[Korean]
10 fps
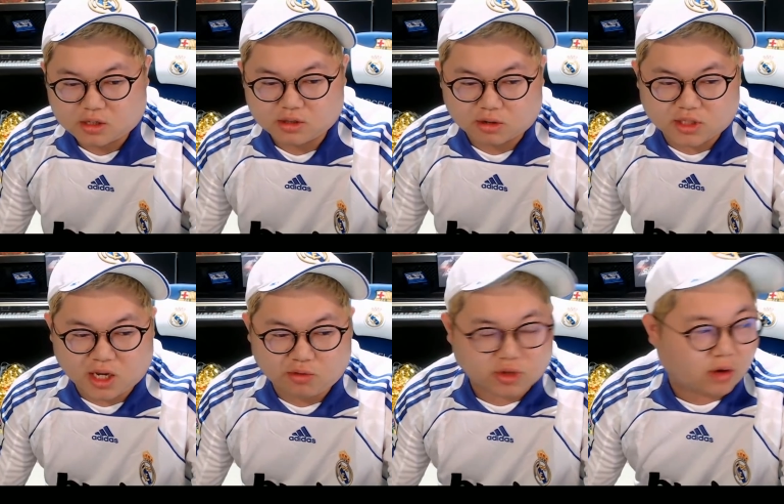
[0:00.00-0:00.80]
그
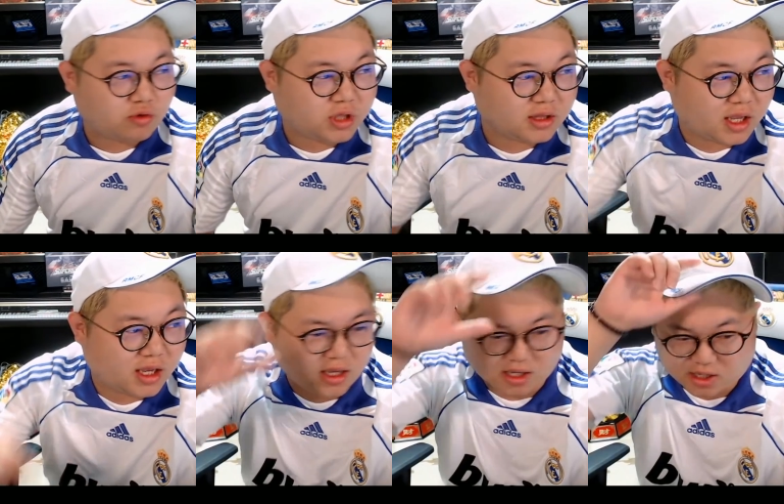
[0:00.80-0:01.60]
영상에도 나올
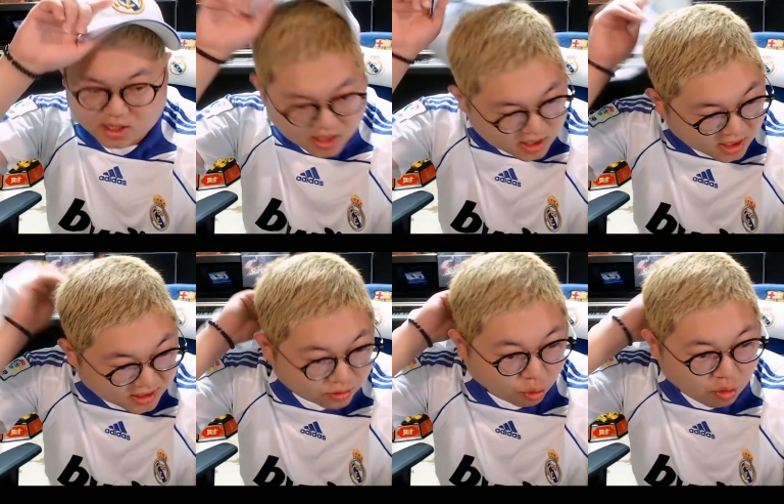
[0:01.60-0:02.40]
텐데
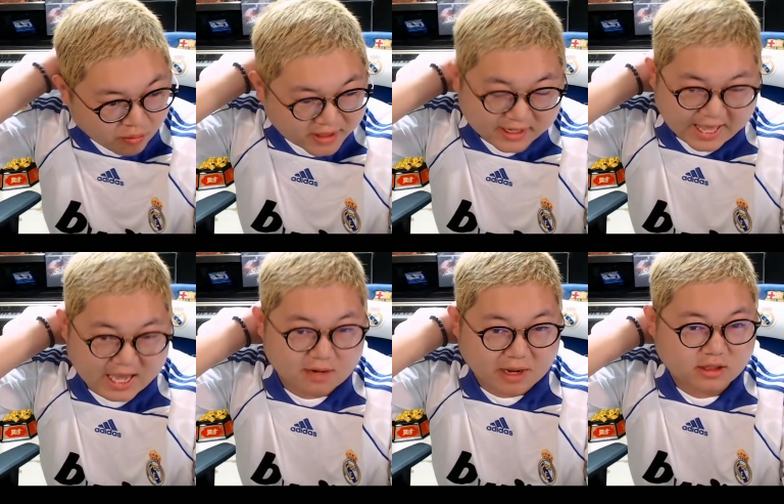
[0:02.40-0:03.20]
일단 녹음만은
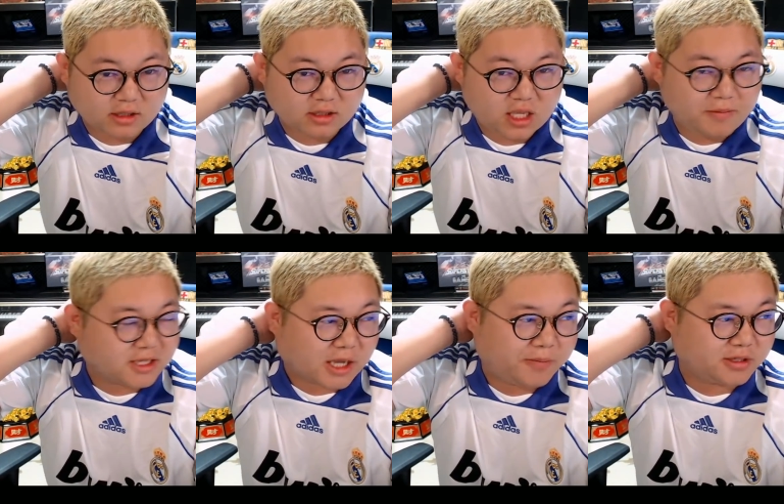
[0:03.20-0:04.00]
레알 마드리드
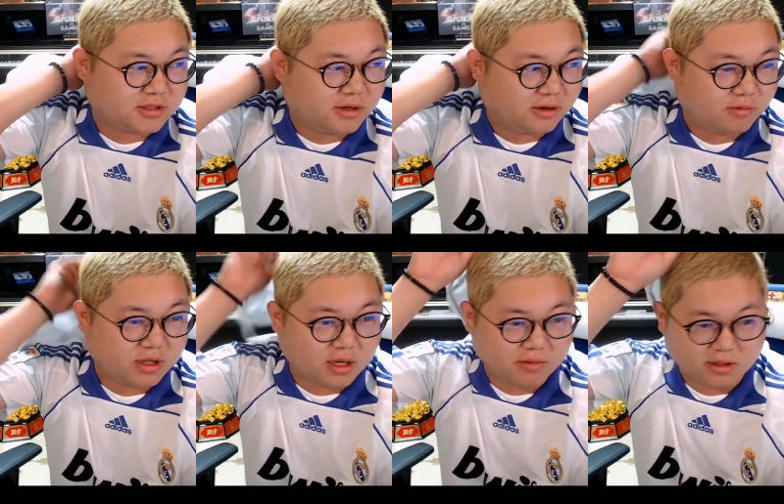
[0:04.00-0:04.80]
TV에 잡혔어요
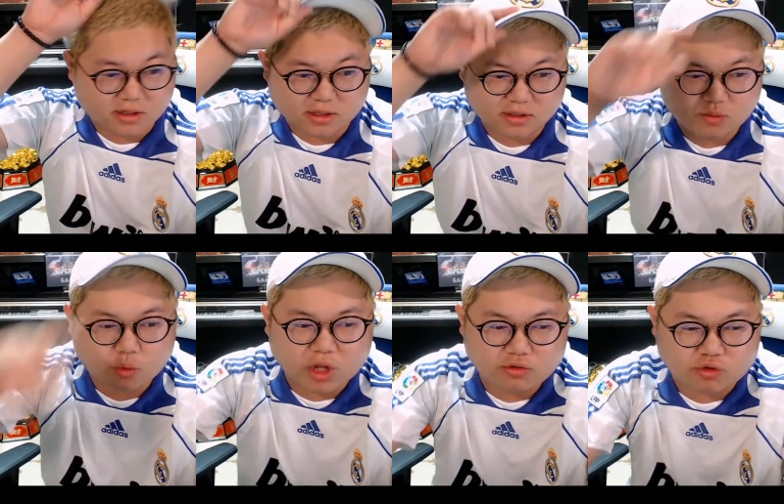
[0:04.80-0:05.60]
왜냐면 그
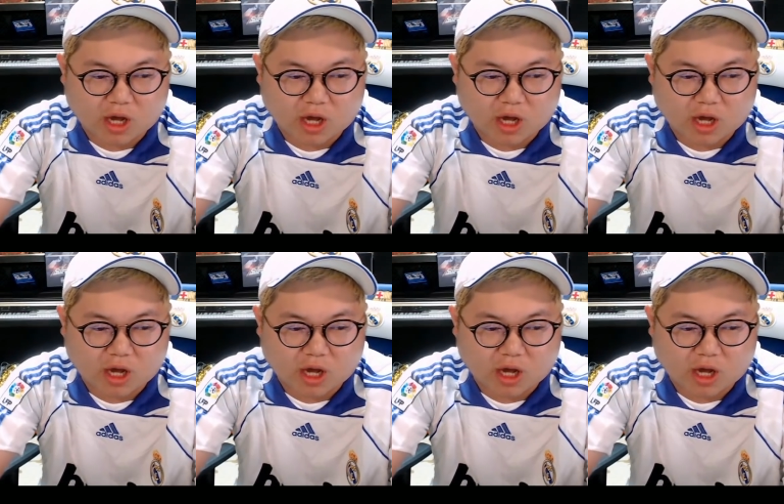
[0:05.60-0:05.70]
호날두